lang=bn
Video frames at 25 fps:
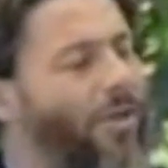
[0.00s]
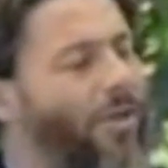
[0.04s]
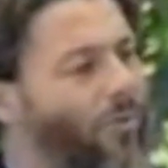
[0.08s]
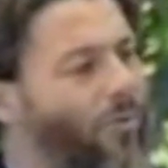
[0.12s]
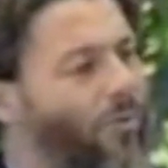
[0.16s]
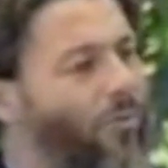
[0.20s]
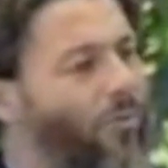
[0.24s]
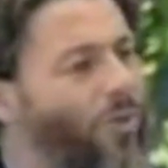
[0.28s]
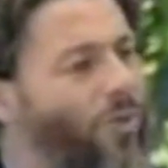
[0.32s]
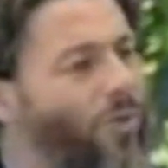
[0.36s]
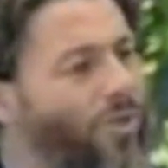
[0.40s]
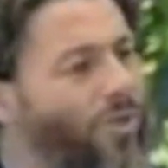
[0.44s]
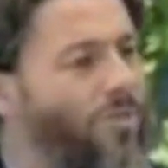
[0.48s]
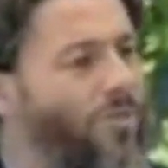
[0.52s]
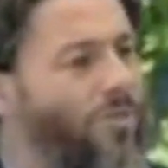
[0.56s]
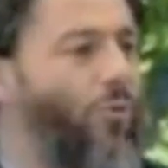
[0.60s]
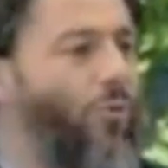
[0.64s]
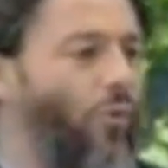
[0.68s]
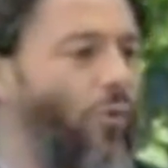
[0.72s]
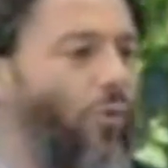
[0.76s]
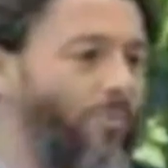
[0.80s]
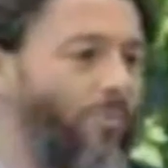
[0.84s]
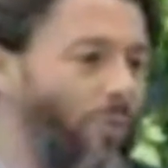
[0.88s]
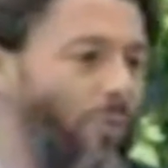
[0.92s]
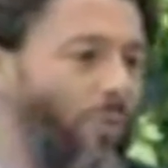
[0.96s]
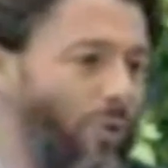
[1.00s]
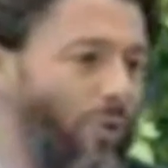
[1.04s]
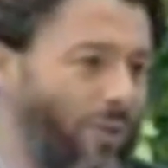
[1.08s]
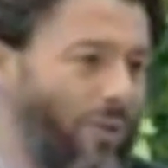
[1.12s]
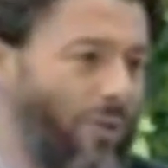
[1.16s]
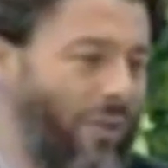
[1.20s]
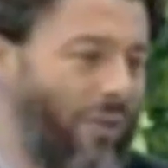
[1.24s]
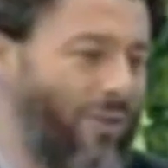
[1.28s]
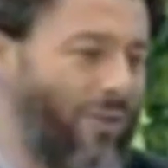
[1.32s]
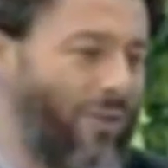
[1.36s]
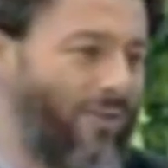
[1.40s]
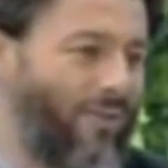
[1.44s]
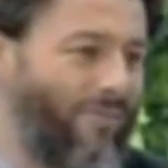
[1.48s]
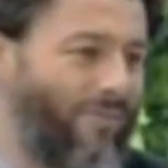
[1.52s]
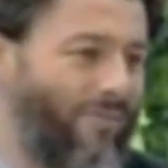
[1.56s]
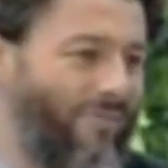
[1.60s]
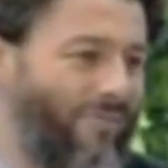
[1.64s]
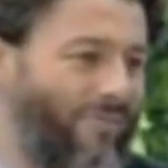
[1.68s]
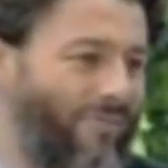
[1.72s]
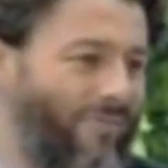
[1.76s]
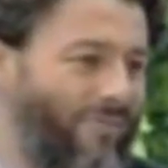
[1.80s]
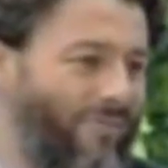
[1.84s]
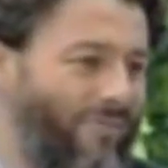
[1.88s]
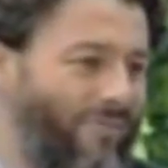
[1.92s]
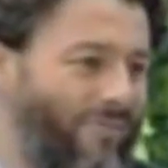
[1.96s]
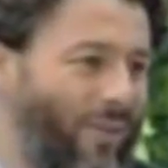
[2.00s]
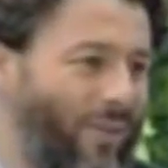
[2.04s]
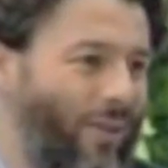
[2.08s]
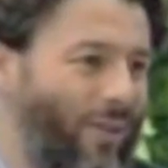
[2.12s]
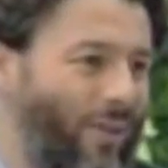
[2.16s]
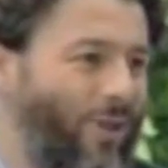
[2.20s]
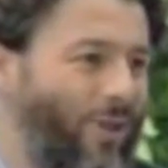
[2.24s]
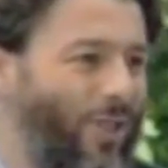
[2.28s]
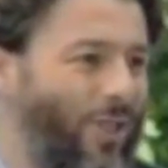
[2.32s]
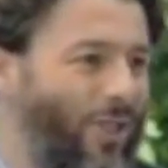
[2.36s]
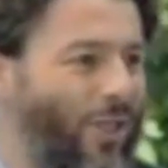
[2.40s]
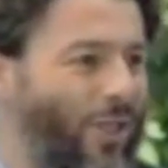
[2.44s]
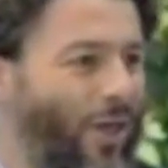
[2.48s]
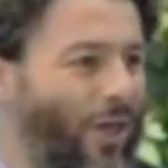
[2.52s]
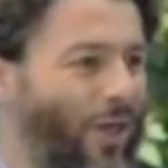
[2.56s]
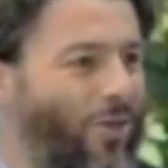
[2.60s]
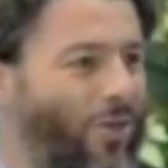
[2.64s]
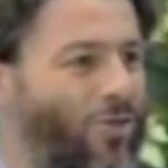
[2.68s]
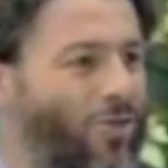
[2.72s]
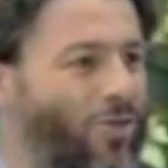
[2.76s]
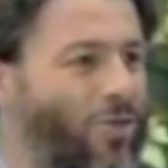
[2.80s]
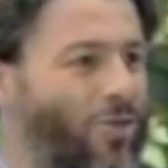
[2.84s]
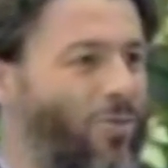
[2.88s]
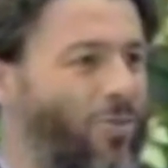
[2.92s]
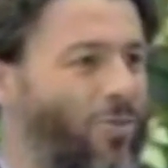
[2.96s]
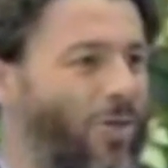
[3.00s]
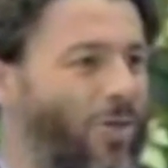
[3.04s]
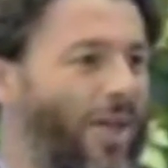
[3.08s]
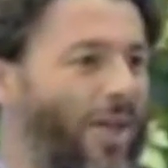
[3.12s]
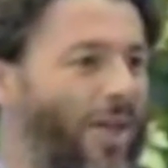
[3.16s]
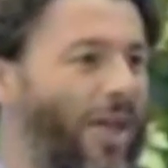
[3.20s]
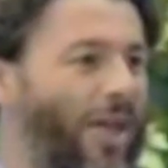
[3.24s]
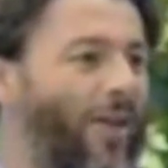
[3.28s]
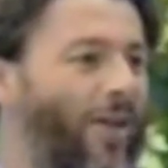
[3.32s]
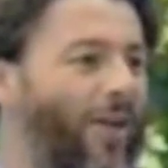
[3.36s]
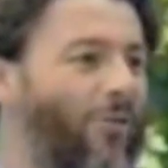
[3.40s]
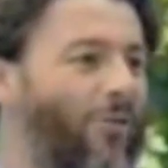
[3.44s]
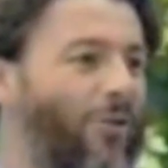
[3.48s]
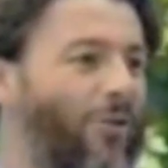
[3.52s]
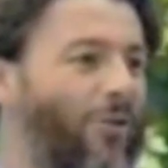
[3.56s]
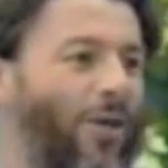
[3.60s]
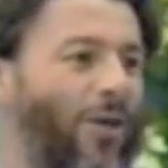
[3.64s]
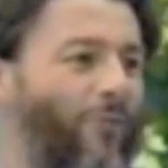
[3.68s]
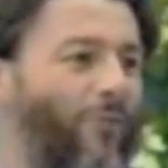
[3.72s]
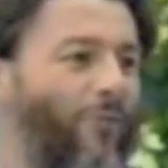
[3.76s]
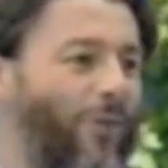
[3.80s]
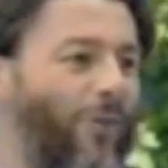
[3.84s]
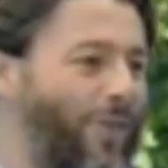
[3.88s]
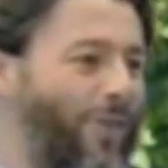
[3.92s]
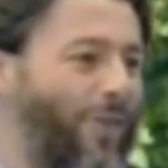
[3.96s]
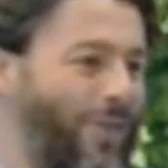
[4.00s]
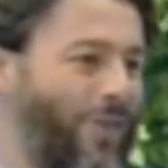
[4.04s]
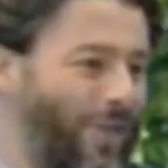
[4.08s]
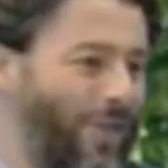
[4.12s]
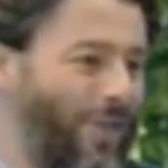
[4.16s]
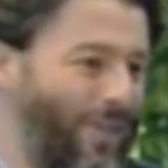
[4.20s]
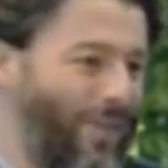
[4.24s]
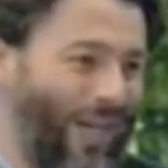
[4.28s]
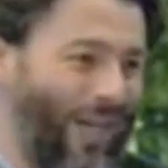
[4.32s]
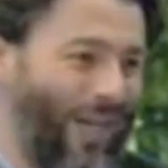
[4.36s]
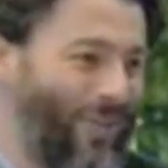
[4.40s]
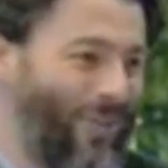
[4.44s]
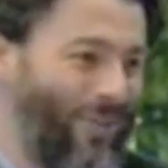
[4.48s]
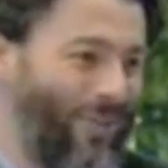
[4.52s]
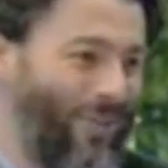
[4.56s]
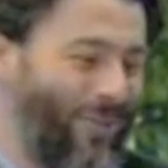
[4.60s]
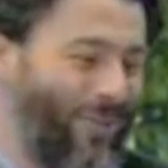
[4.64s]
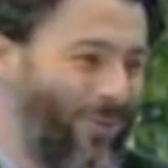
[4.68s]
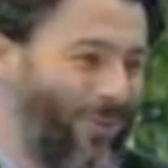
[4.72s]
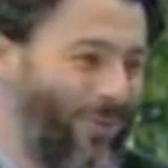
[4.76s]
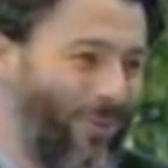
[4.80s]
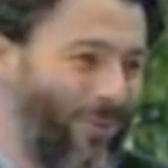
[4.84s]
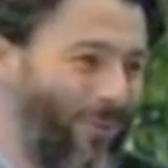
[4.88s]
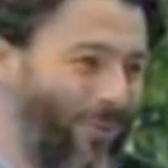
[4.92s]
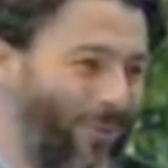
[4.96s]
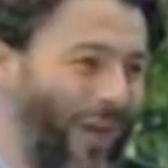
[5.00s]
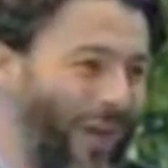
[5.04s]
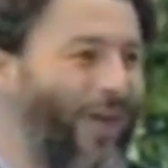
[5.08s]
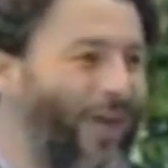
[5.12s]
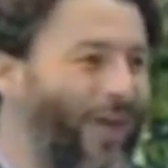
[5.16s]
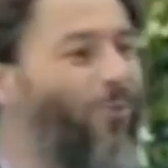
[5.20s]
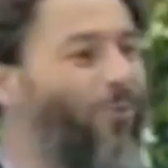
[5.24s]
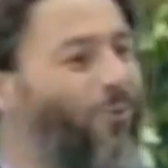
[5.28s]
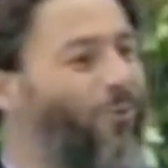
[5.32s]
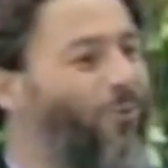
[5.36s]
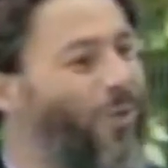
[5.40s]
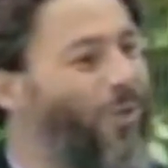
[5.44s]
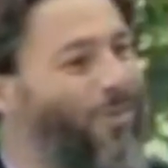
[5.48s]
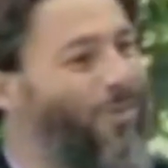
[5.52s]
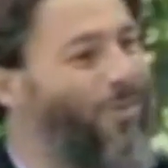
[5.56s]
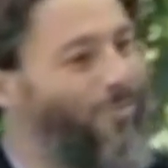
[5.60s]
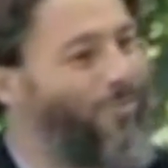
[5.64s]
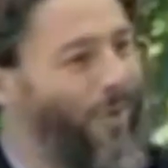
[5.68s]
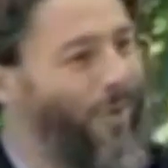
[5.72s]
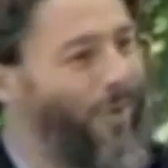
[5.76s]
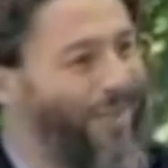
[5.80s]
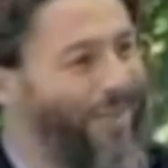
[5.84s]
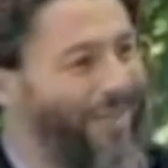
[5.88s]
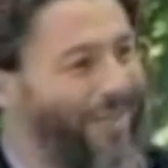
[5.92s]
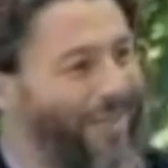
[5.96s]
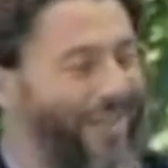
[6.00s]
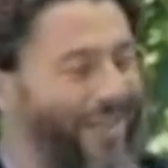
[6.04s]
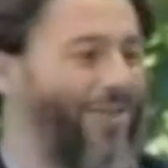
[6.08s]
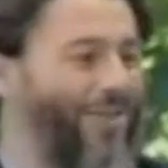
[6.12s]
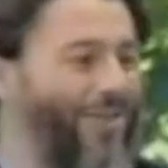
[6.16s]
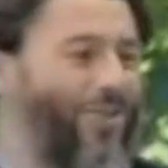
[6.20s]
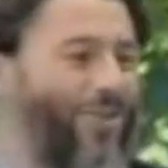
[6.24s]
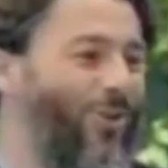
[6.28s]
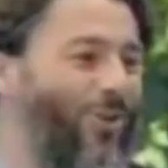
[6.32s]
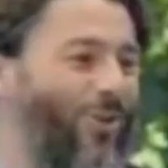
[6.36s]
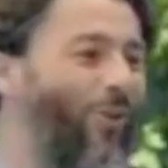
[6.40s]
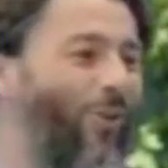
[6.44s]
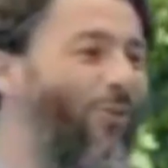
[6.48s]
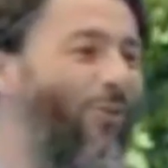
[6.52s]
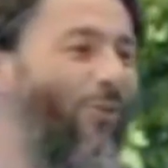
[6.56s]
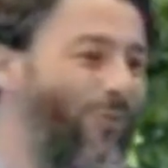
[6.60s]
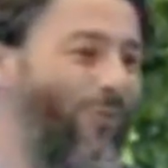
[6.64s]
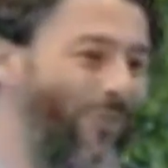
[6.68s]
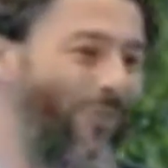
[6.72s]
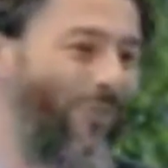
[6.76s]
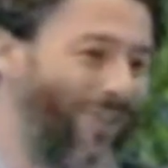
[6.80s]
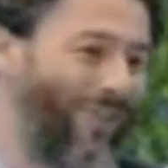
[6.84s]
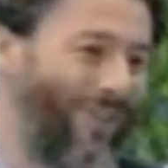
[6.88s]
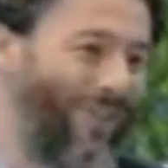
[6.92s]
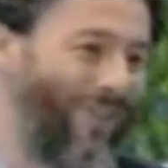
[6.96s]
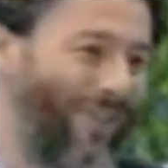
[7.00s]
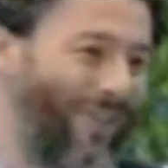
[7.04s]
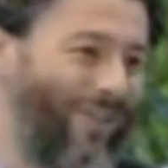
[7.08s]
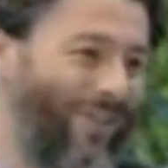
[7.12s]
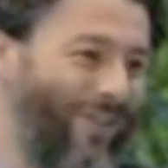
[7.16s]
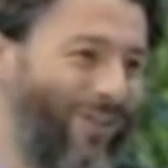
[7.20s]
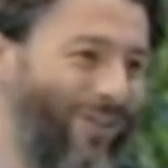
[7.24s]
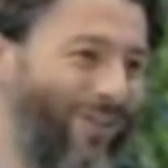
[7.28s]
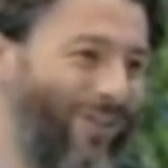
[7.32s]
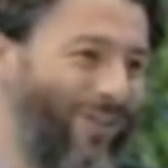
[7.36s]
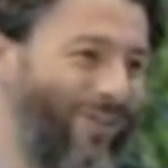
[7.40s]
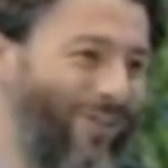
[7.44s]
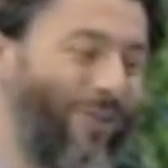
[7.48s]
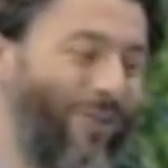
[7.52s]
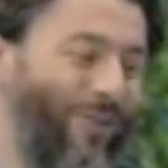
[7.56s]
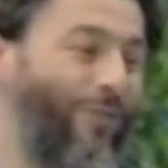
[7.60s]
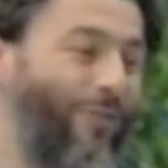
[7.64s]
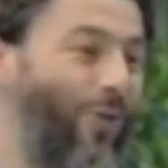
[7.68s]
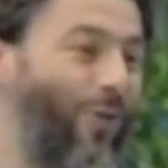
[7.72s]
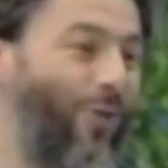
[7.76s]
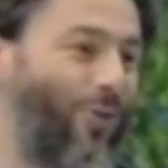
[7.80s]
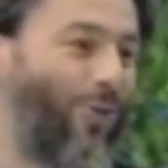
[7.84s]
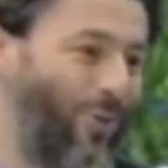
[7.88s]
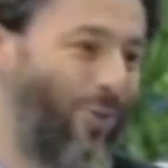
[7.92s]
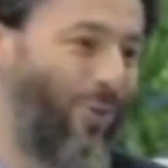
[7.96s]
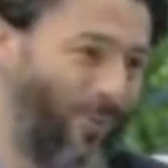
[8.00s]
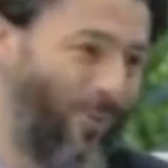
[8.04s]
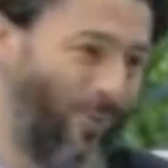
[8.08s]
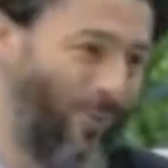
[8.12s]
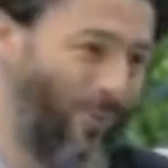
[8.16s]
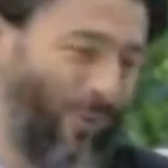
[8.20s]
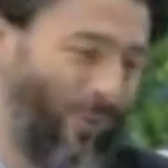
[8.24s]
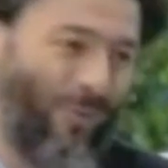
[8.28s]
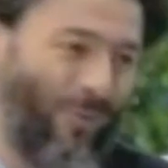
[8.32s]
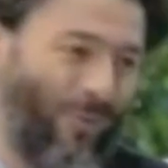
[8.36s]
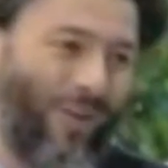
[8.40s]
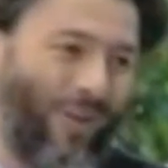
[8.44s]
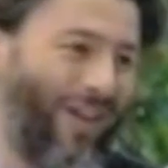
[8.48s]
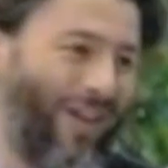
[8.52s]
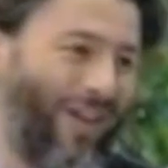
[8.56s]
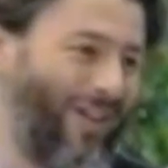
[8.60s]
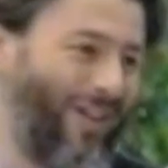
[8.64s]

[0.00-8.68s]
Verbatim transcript: যায় কোনটা বেশি গুরুত্বপূর্ণ পবিত্র কোরআনের প্রতি অতিরিক্ত শ্রদ্ধা দেখানো নাকি কোরআনের শিক্ষাগুলো নিজের জীবনে প্রয়োগ